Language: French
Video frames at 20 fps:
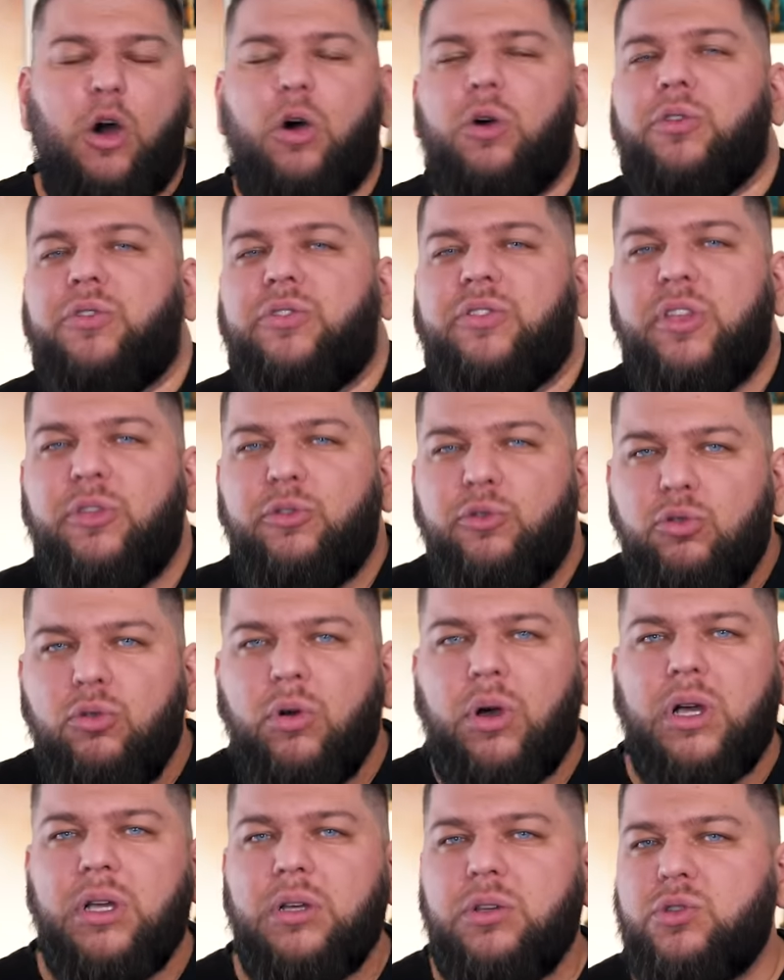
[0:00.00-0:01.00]
Alors c'est
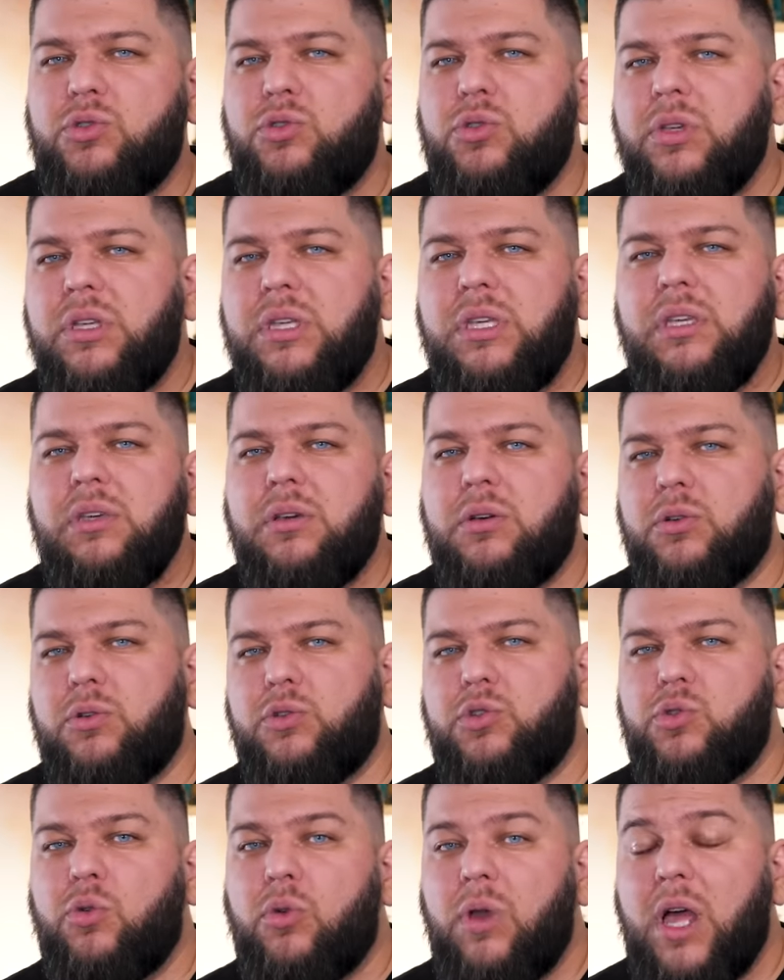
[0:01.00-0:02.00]
sûr, hein, ceux qui
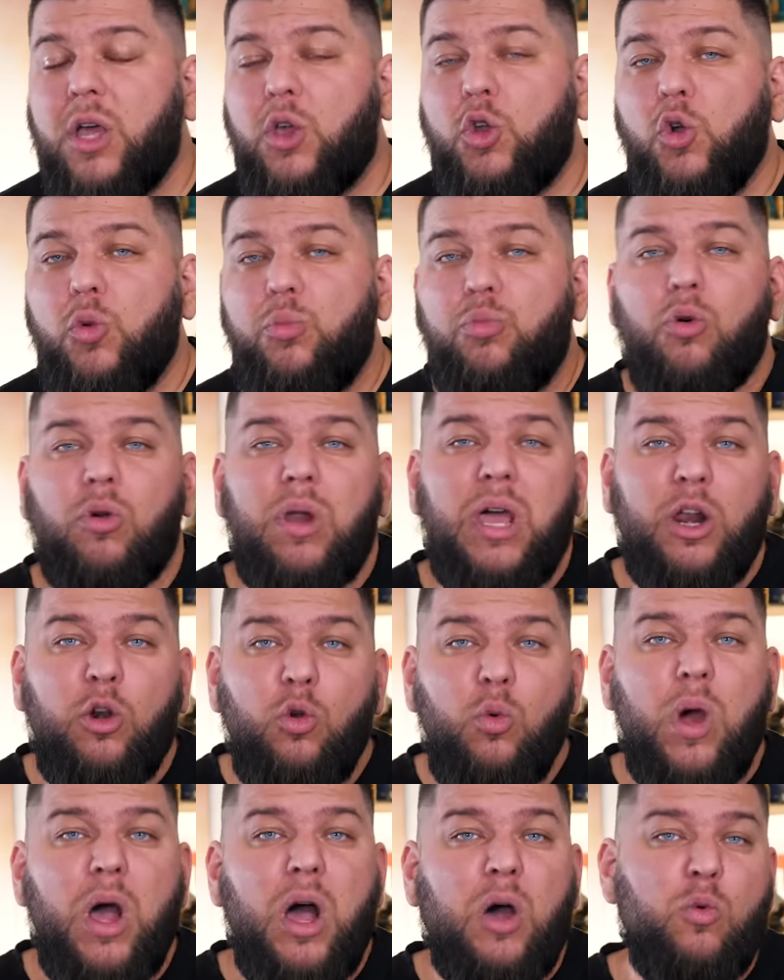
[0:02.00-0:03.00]
euh, sont là que pour la
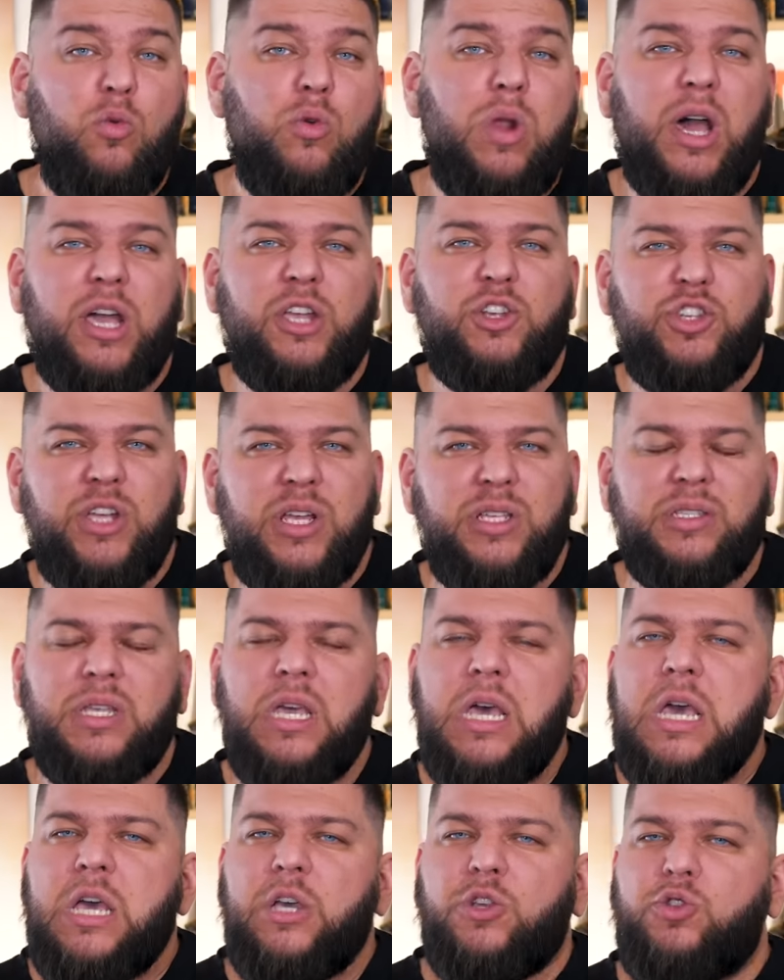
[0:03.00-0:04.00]
gloire ou la
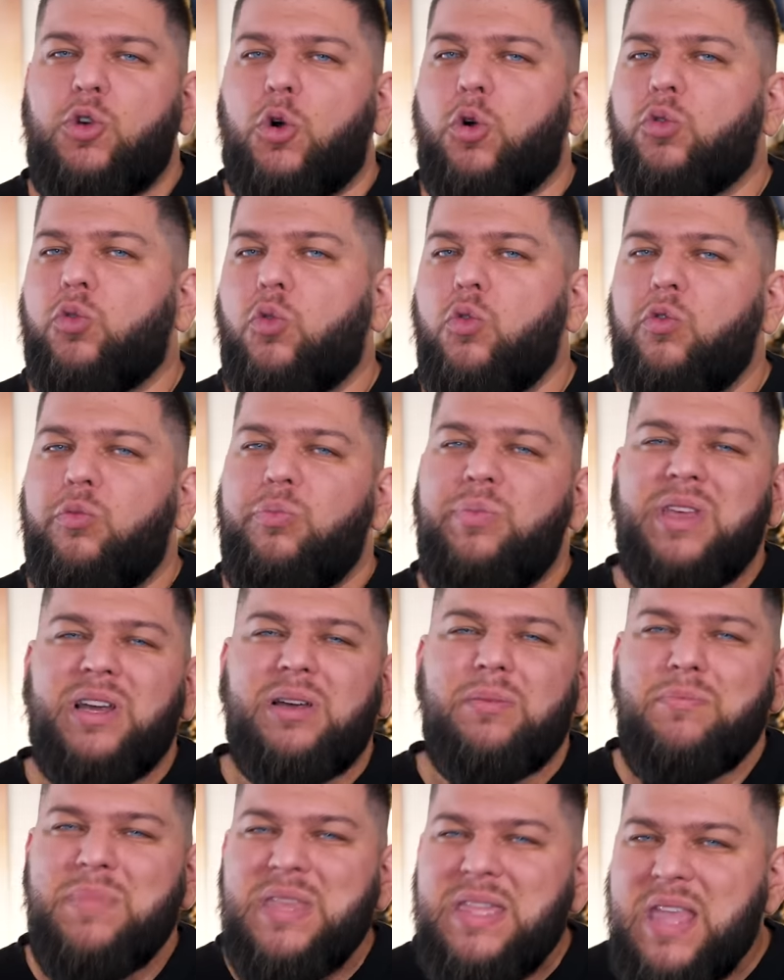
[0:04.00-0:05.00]
richesse se retrouvent
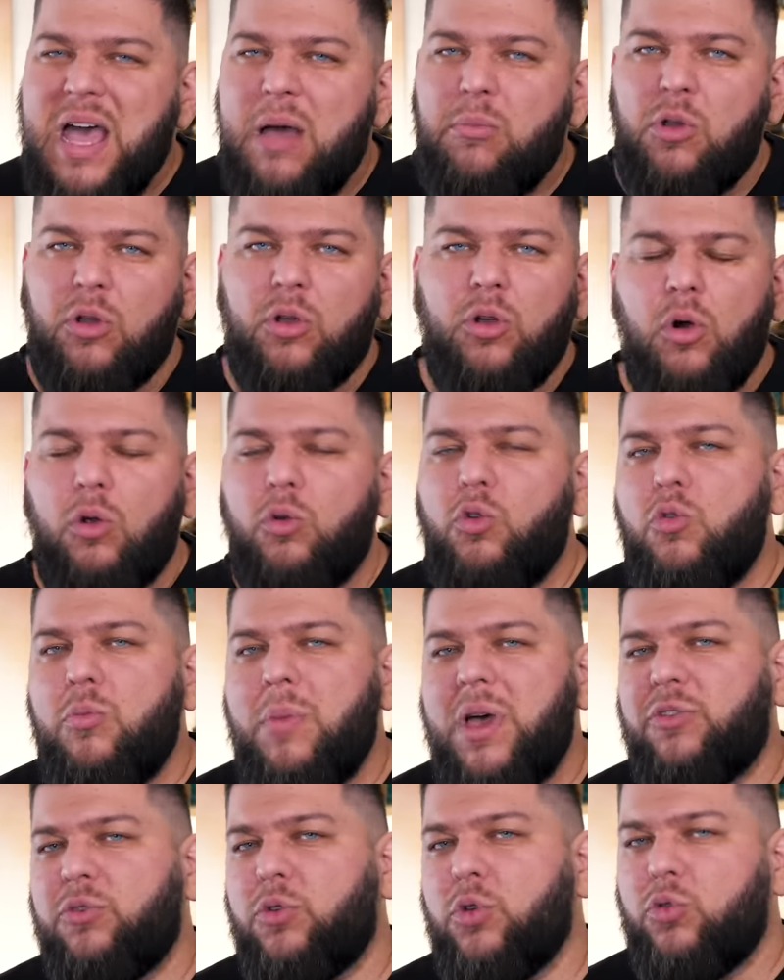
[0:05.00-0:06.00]
bien minables quand le
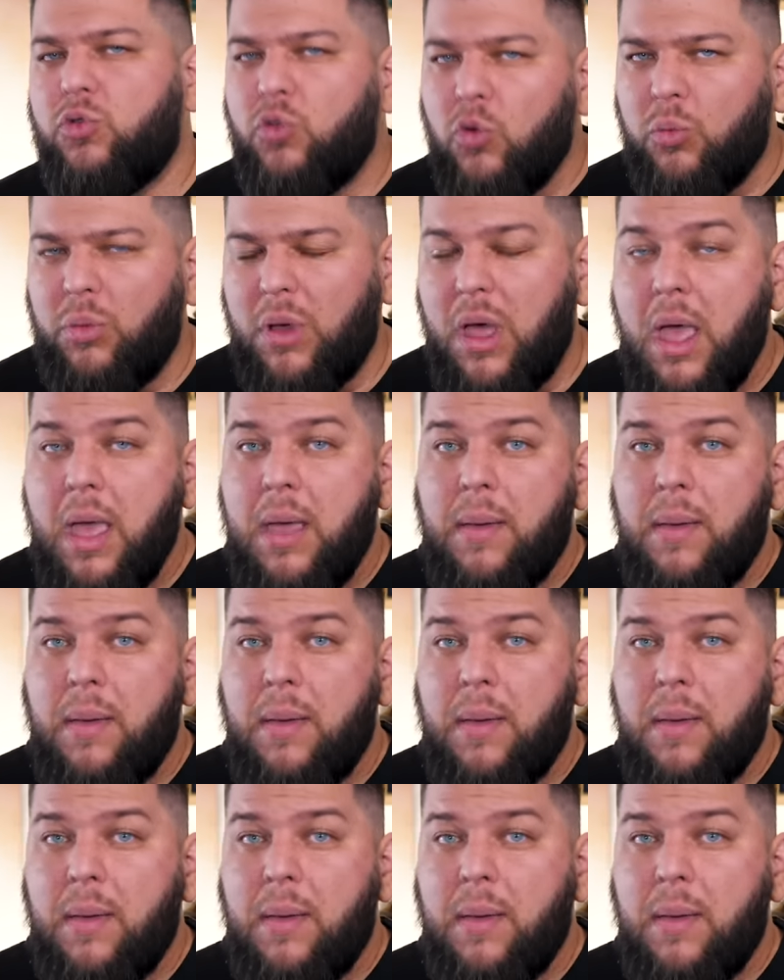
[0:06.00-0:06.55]
masque tombe,